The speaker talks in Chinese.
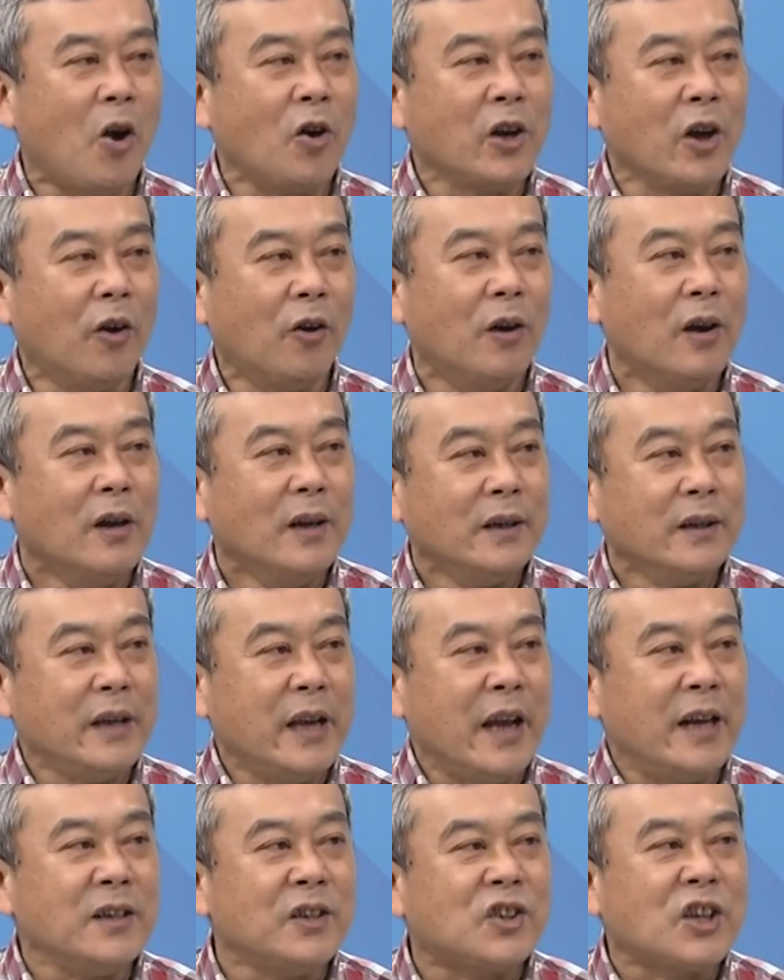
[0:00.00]
友、
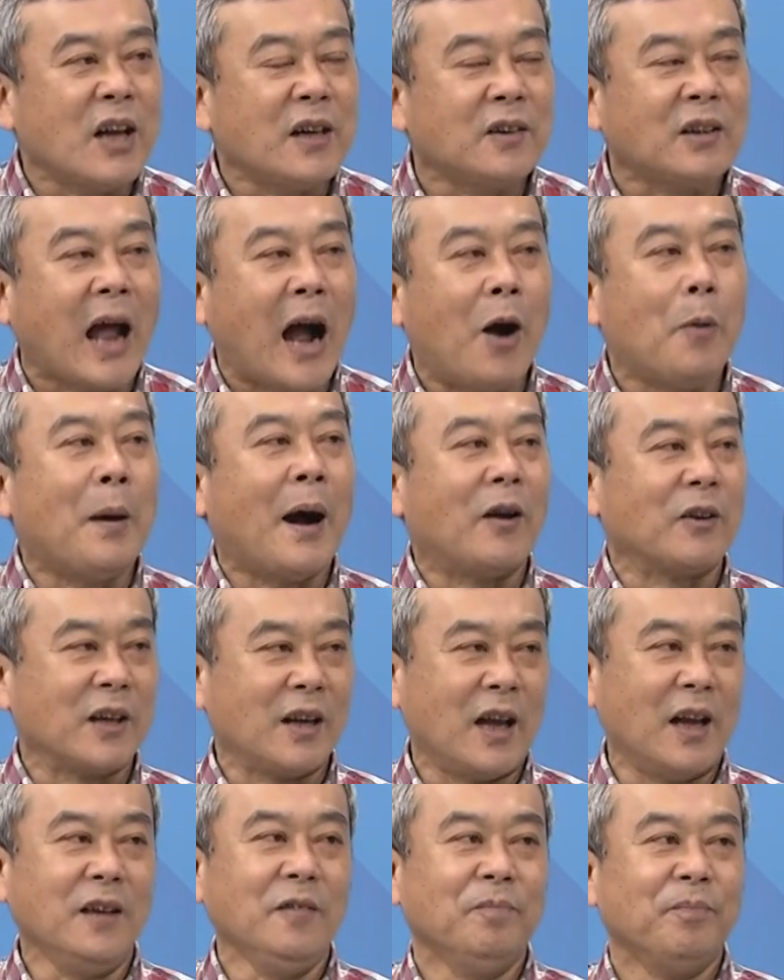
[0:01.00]
临阵逃跑的
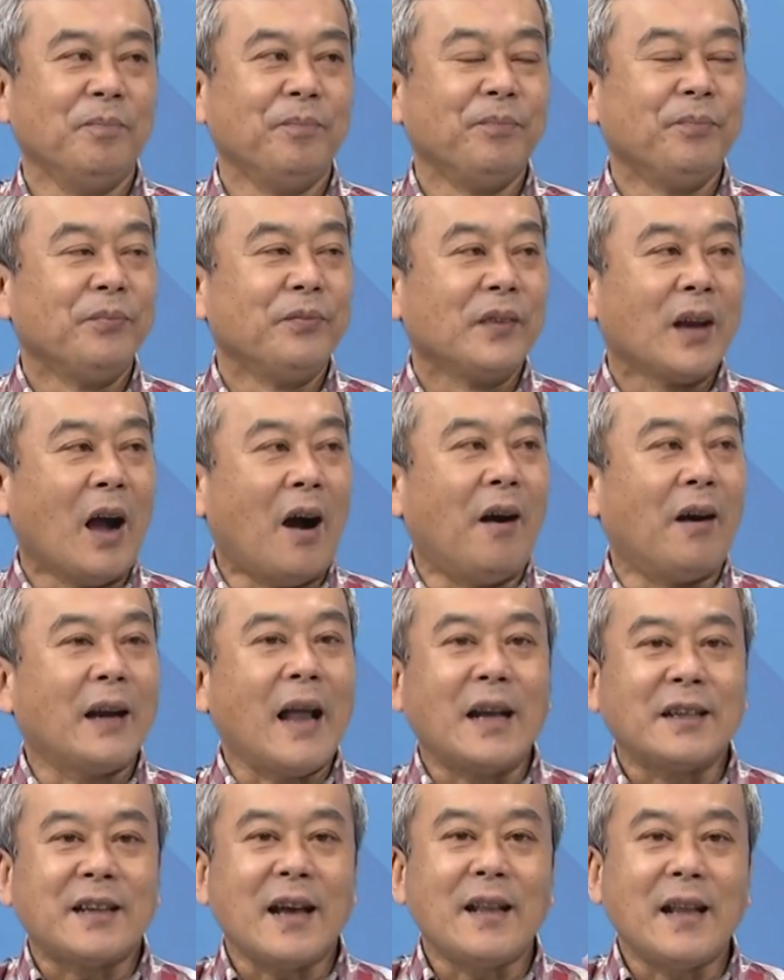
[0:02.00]
人。好，
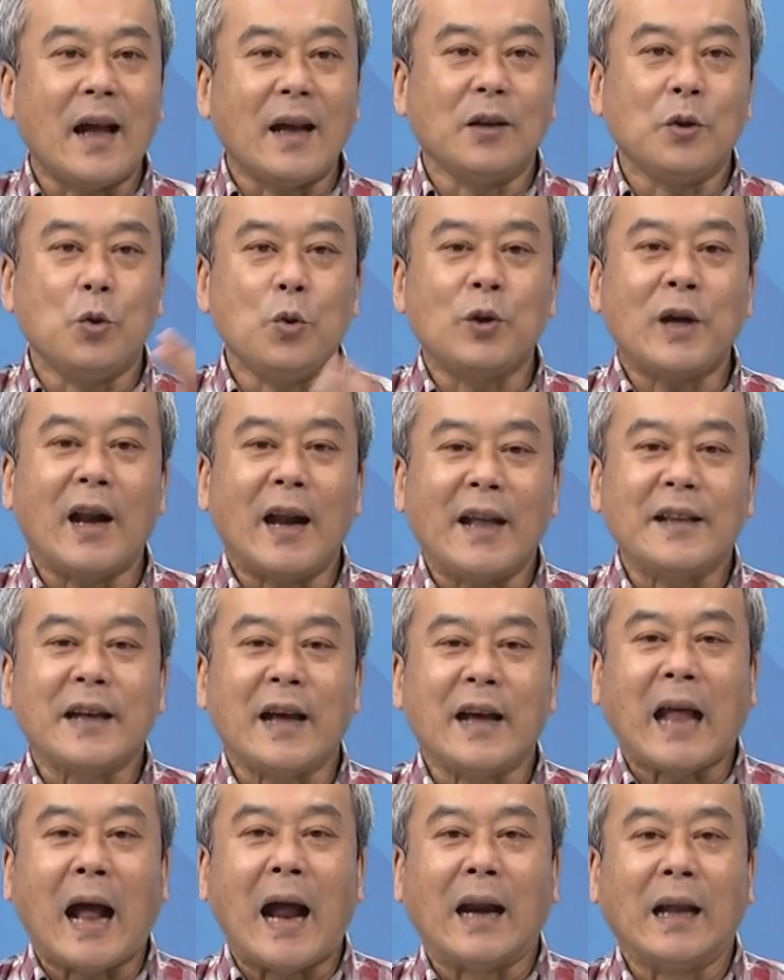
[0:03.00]
那现在乌克兰在
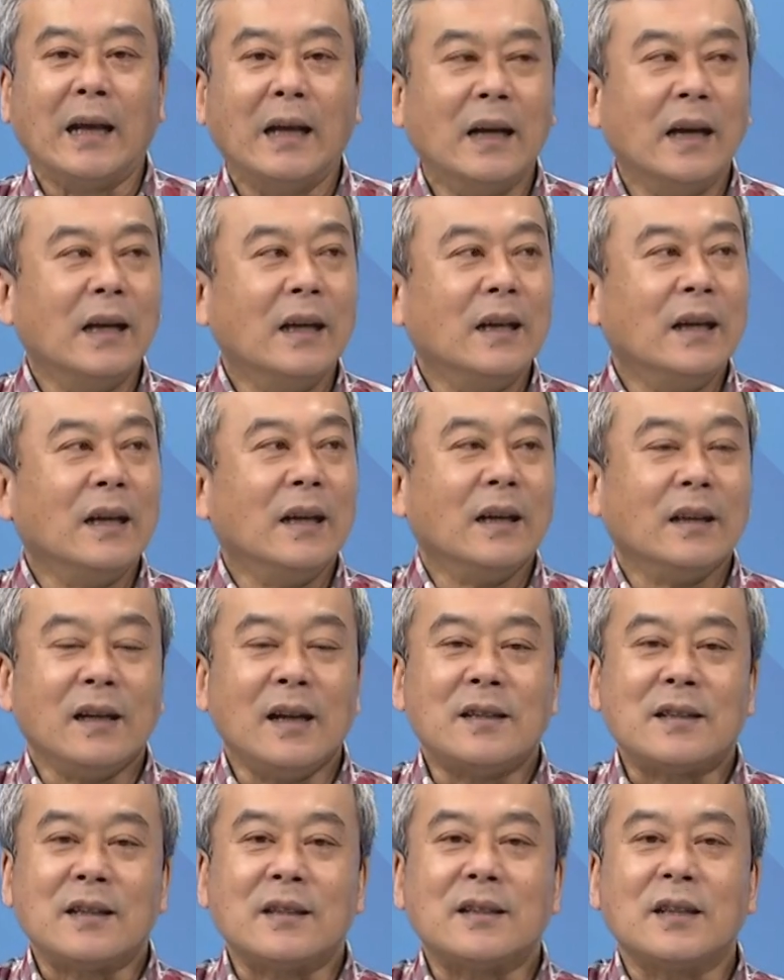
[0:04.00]
了，你
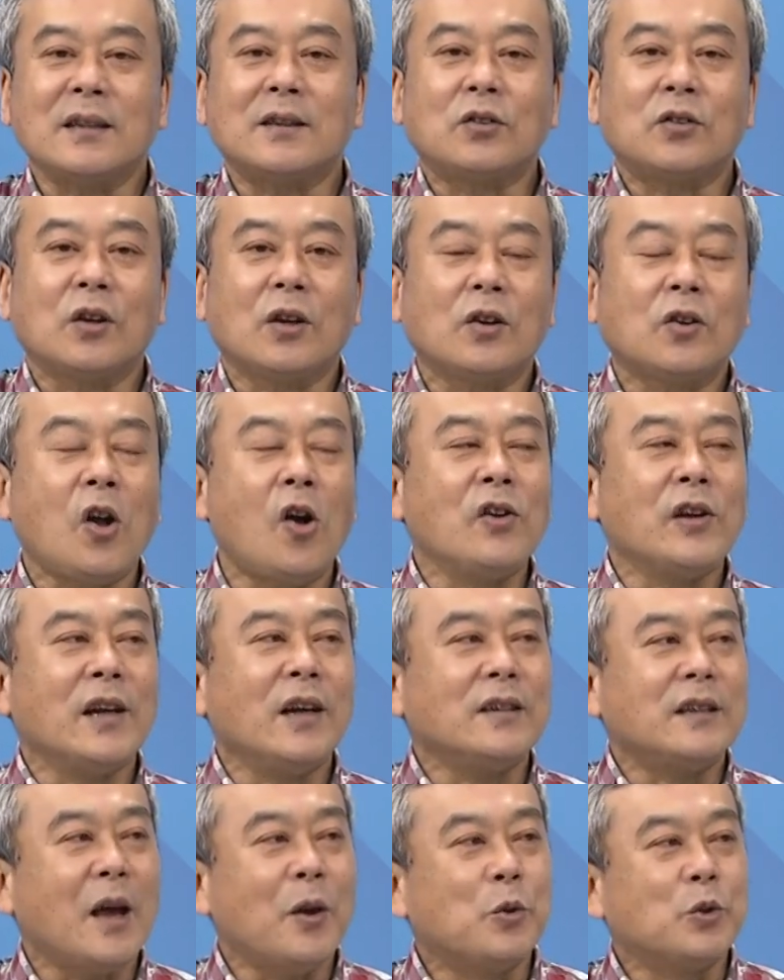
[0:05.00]
只是供应
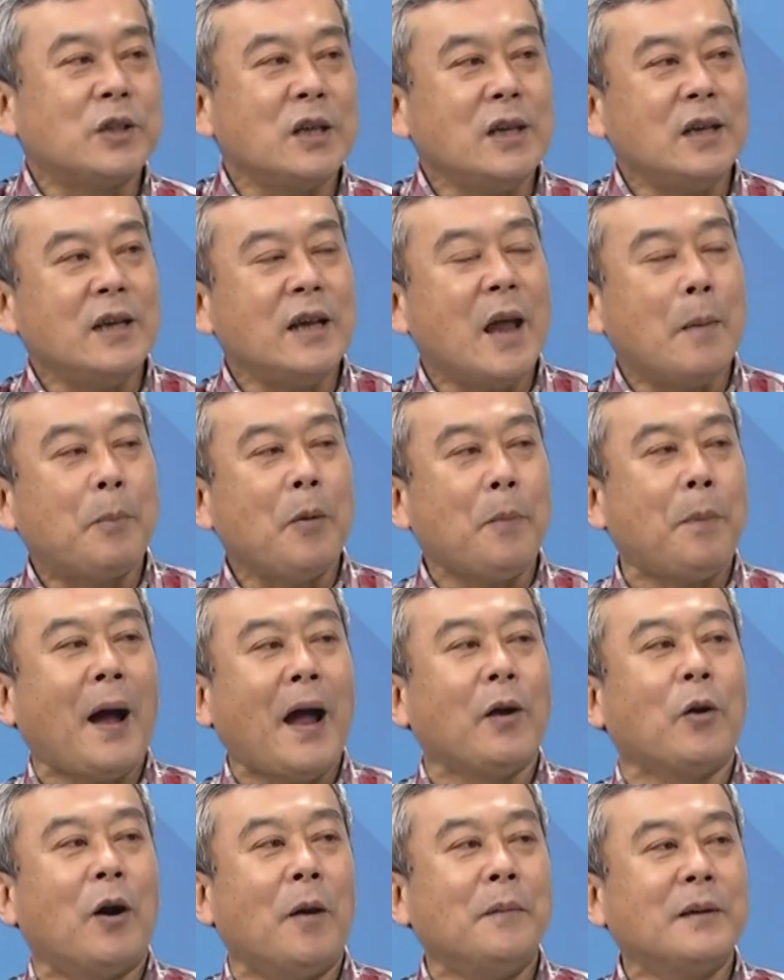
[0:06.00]
一些武器，你也不
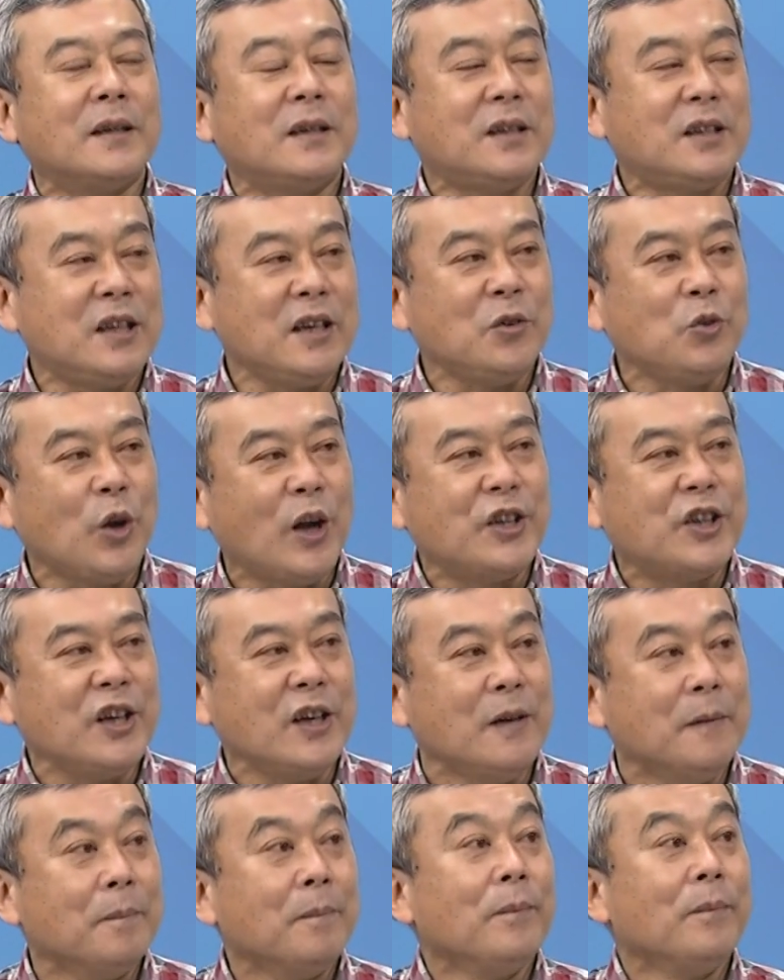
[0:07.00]
派我们军队
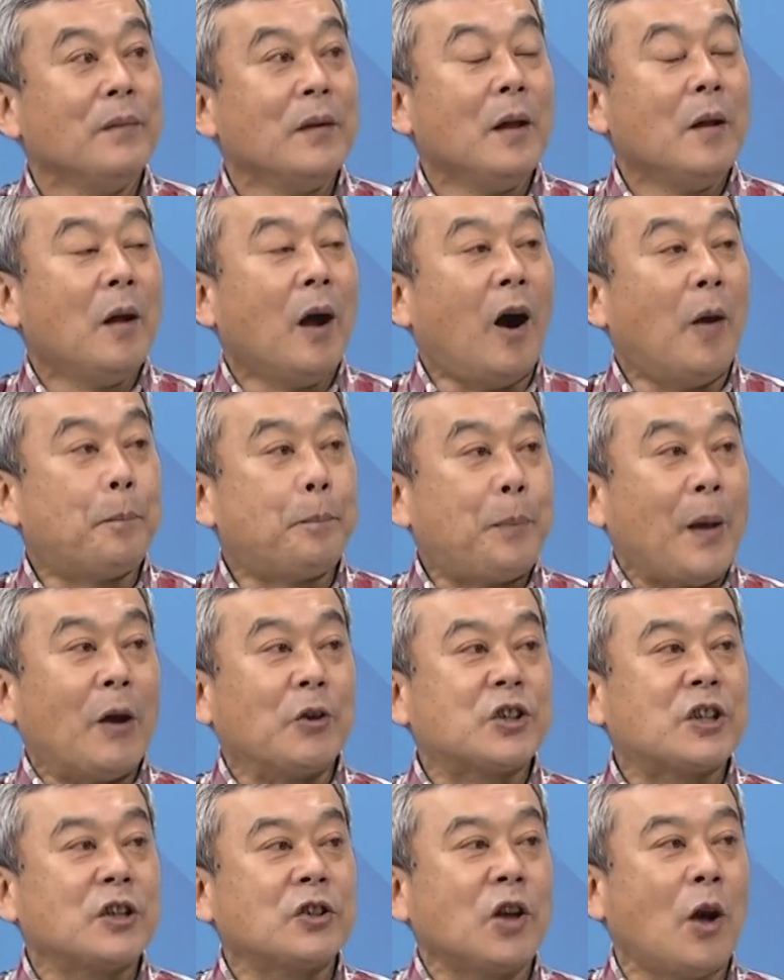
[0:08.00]
去，好，表
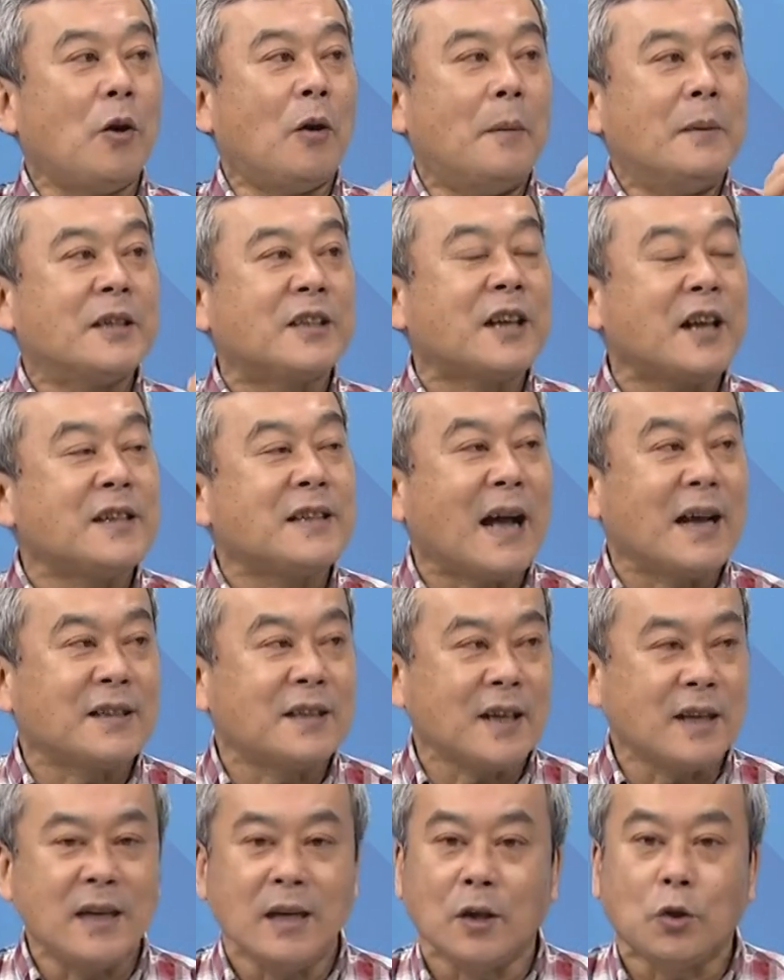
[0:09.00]
示说我们伸张
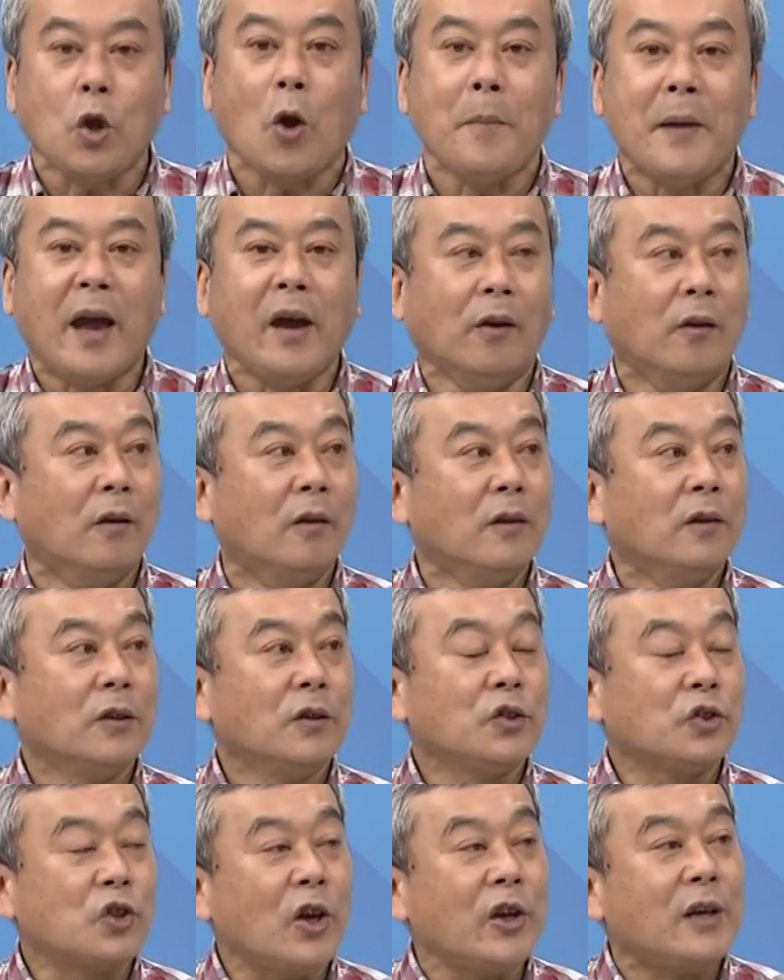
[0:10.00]
正义都没有。
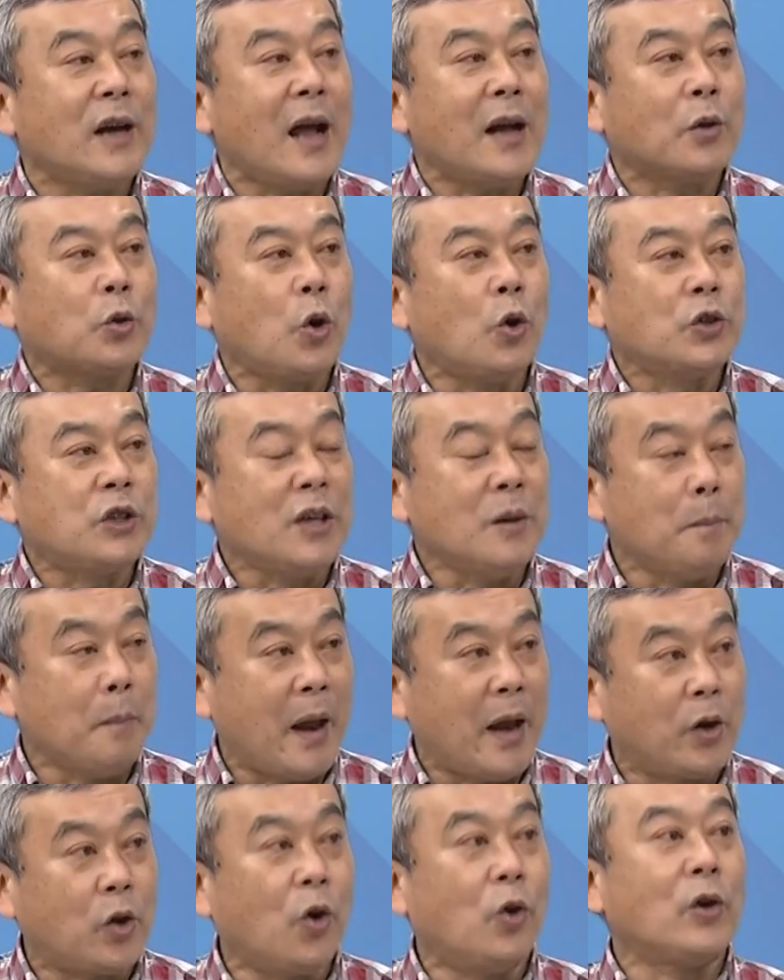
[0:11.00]
所以让过去
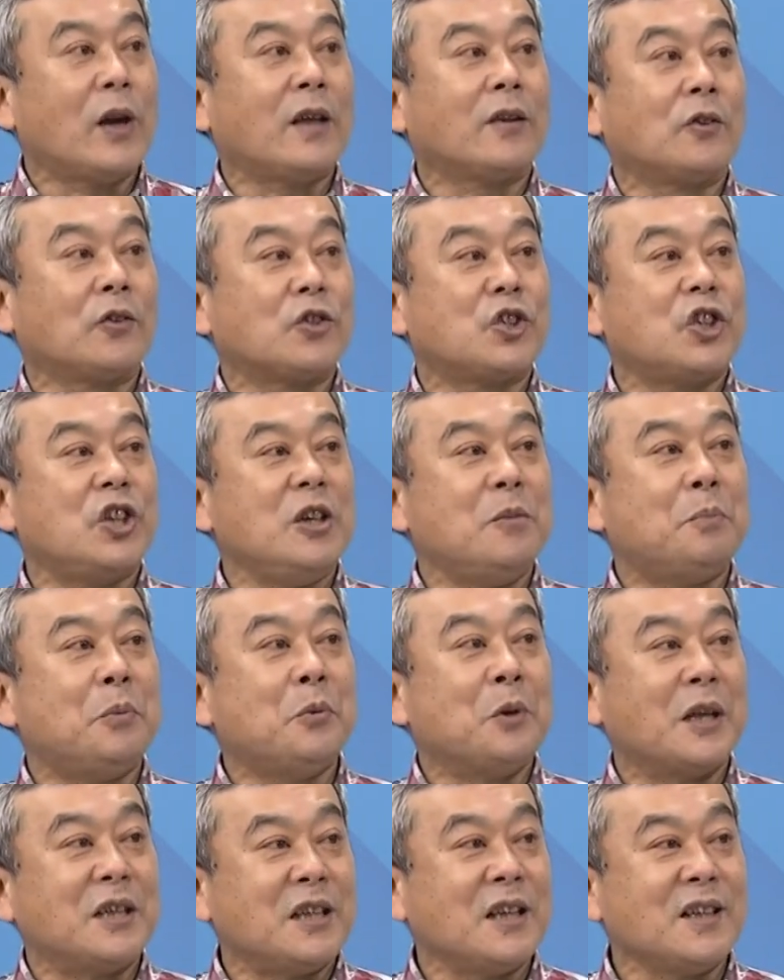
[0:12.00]
美国那种西部的精